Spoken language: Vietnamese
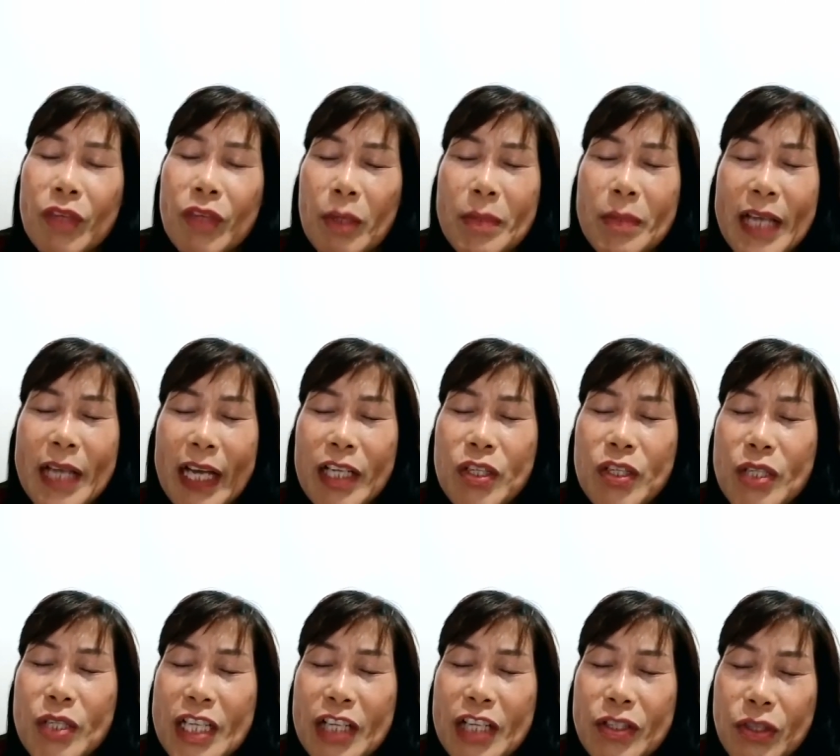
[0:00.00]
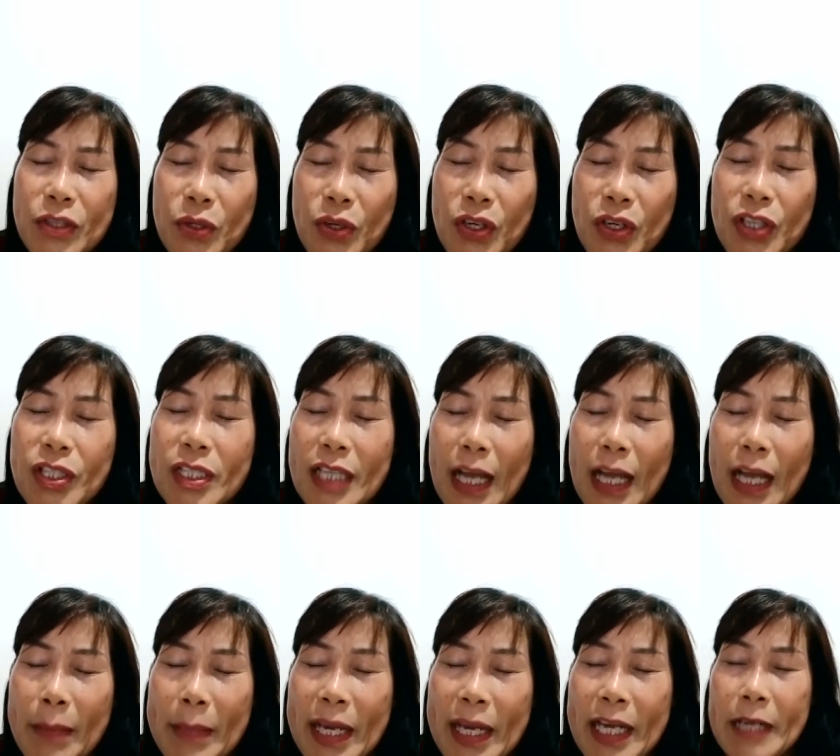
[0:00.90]
trong danh Chúa Giêsu Christ
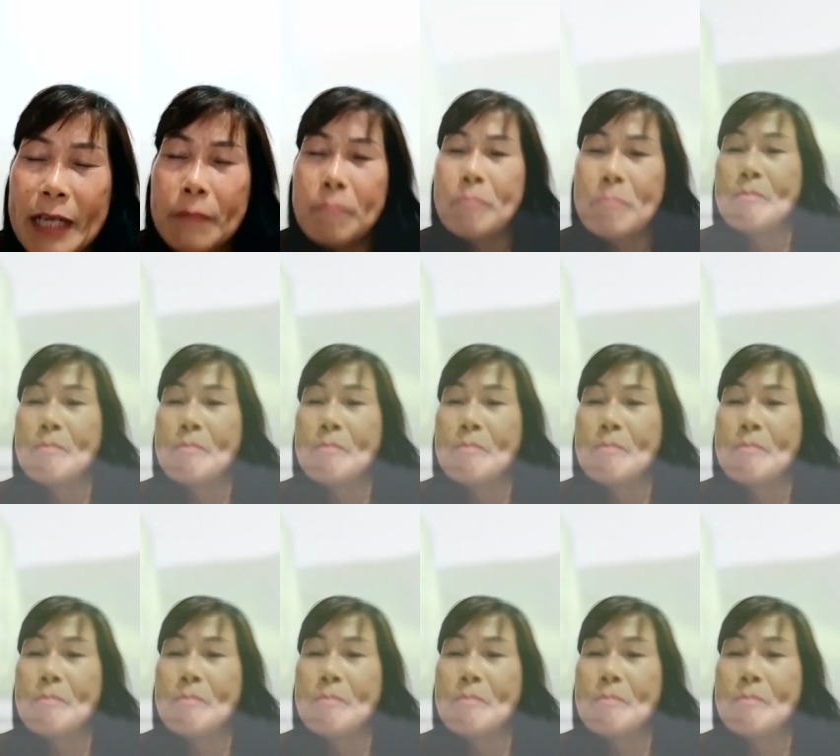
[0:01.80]
Amen